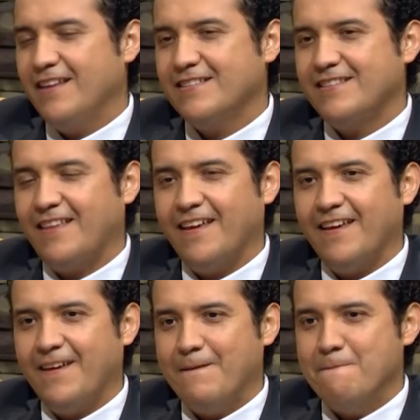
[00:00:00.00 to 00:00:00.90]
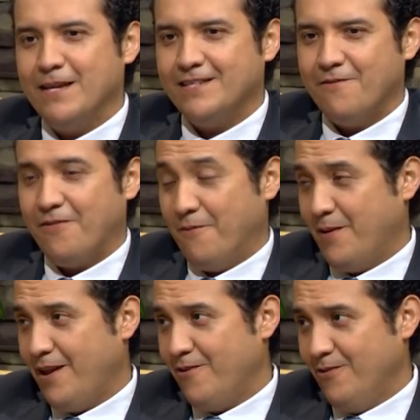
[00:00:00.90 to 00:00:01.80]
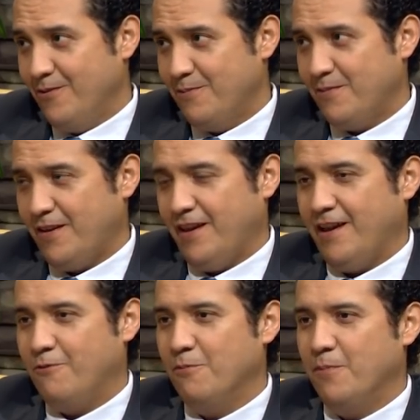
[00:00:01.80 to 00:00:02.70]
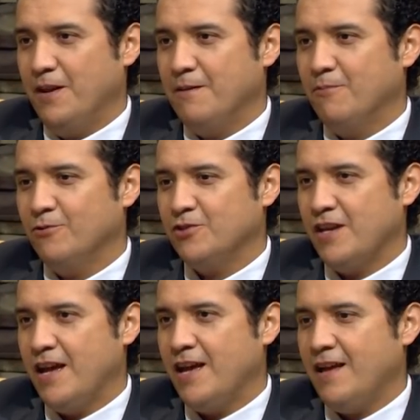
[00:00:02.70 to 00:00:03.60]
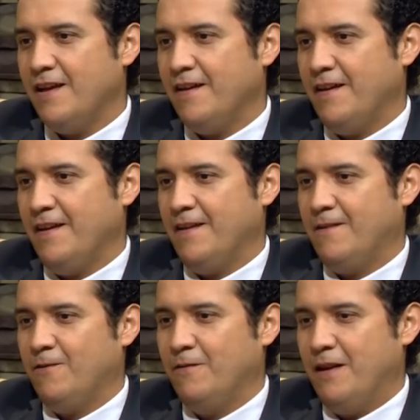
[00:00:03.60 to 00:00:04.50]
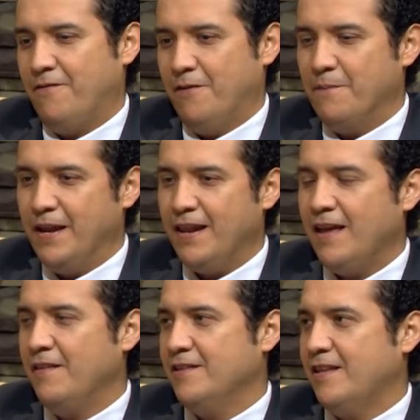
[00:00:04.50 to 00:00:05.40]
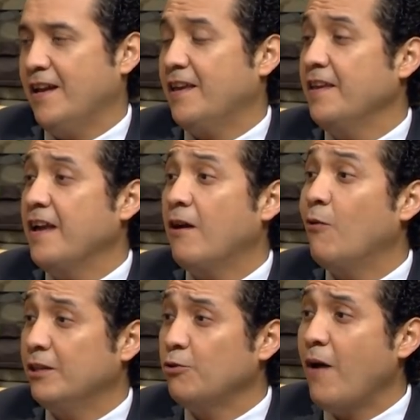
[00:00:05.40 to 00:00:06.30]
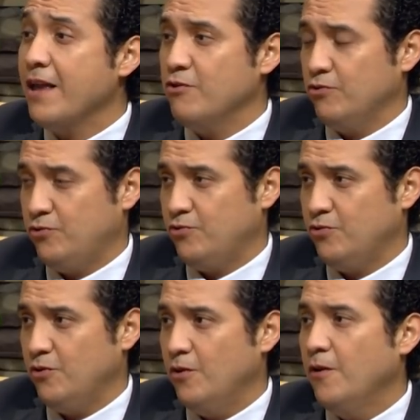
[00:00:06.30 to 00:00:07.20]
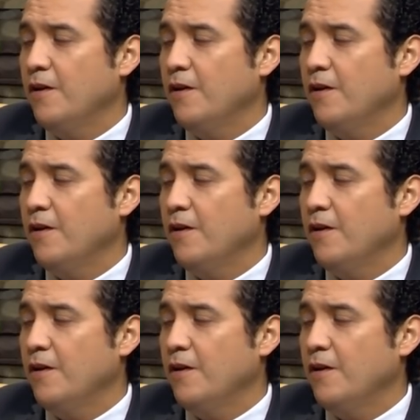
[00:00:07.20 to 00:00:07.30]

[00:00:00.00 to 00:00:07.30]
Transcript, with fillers: en este mes de febrero eh, cumplimos ya eh, con la familia de estar aquí ya cuatro años. Cuatro